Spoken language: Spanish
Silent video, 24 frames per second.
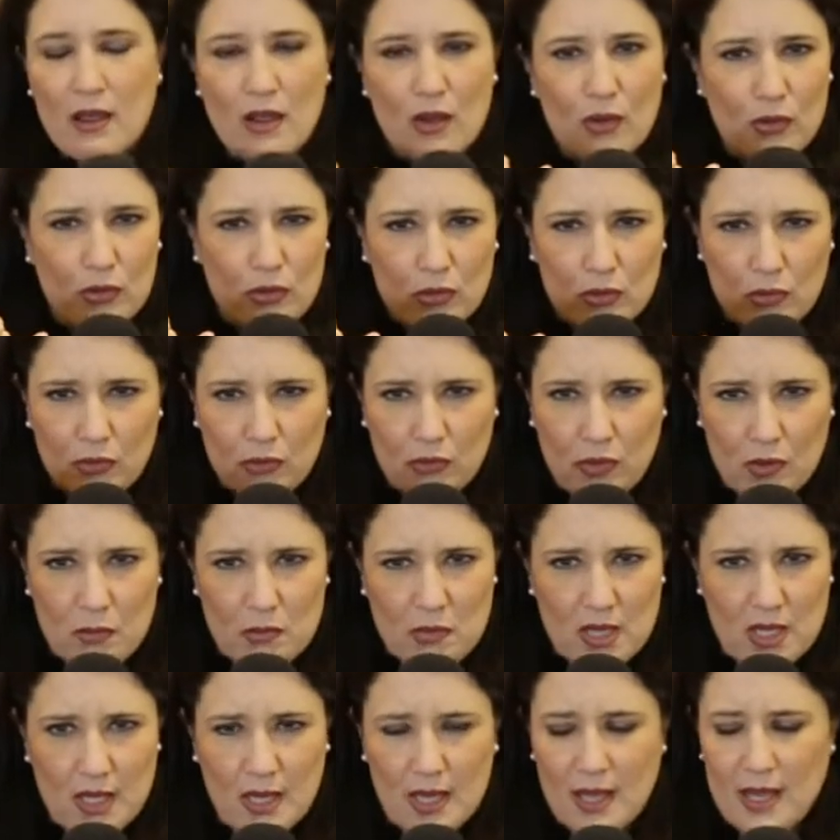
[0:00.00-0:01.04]
con tu
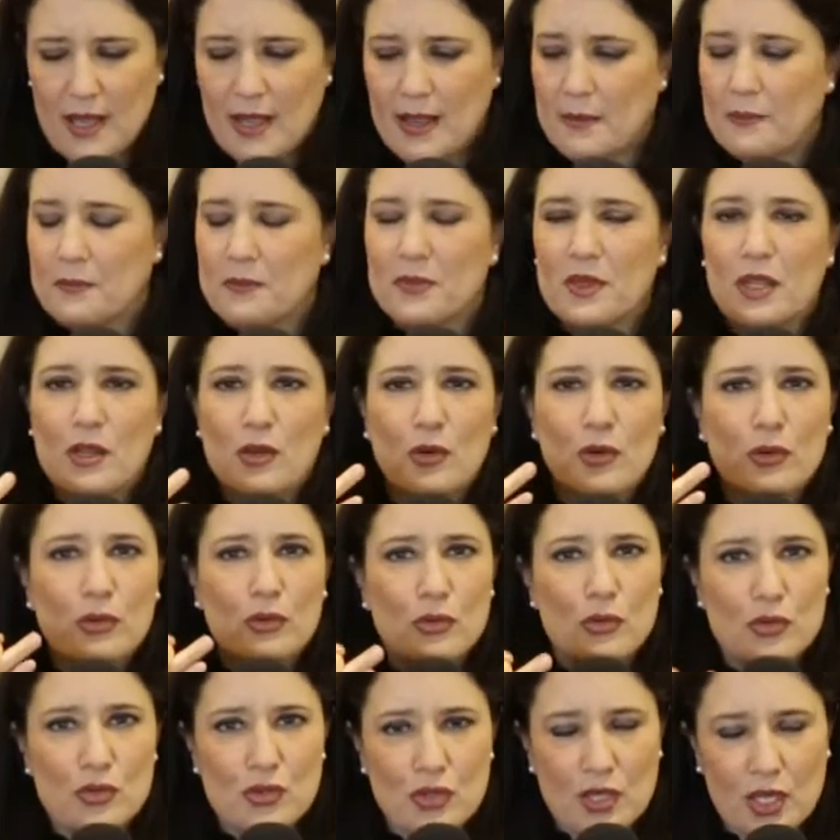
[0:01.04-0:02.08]
familia, con
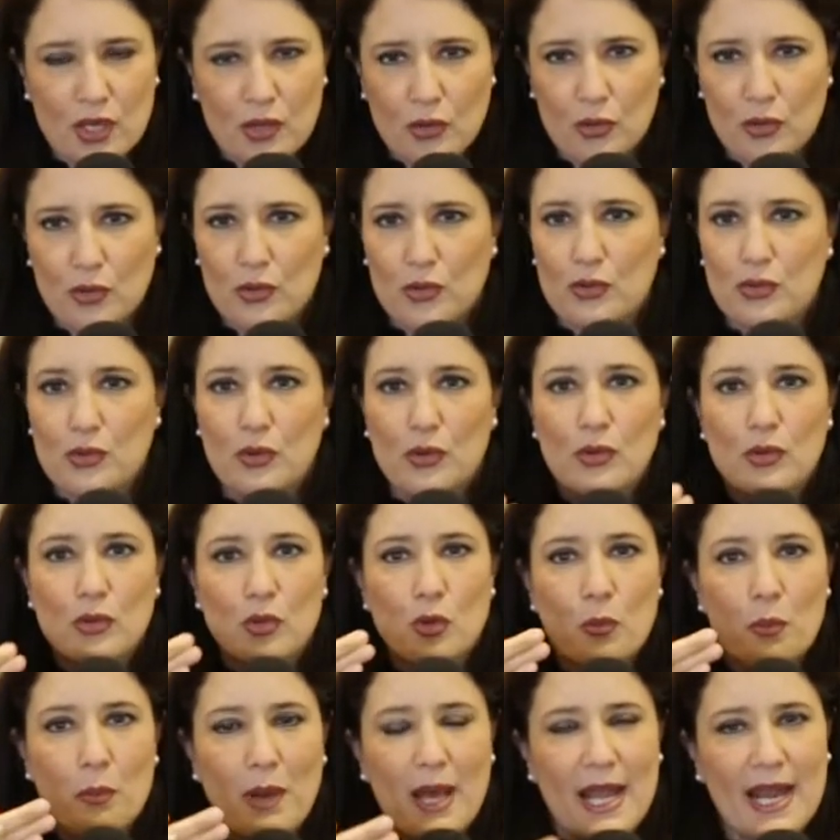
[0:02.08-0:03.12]
tus hijos, con
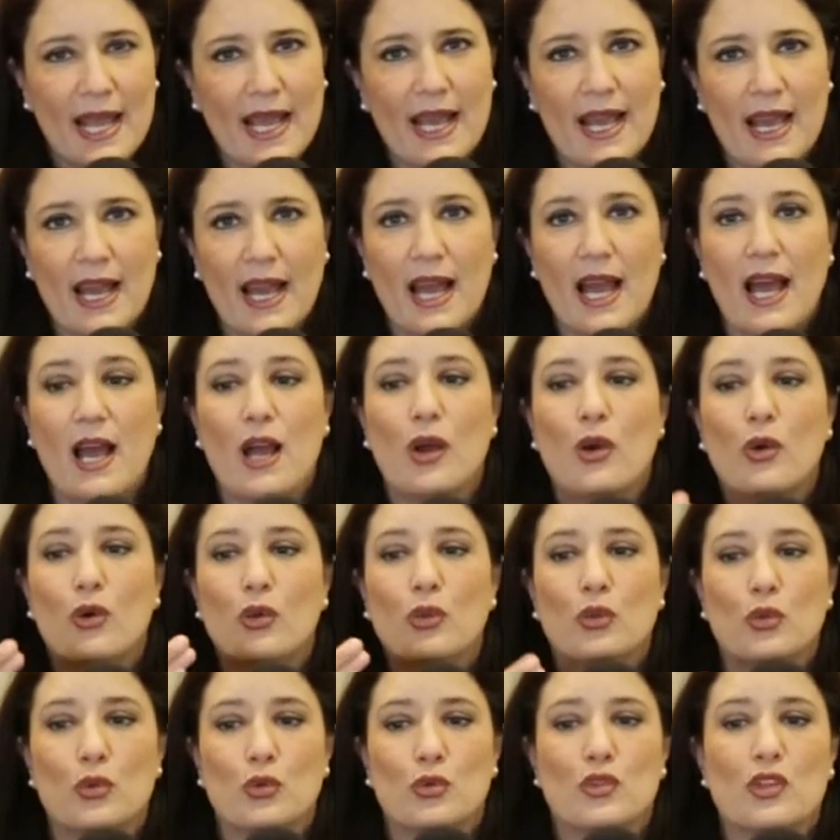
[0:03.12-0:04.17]
tu pareja,
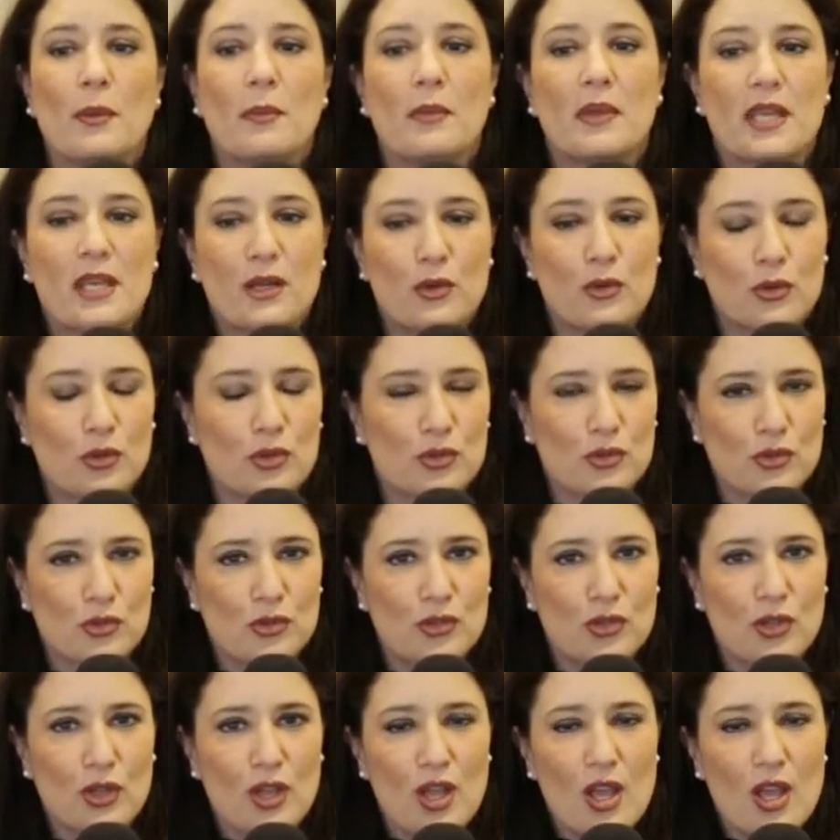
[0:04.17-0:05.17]
con tus amigos.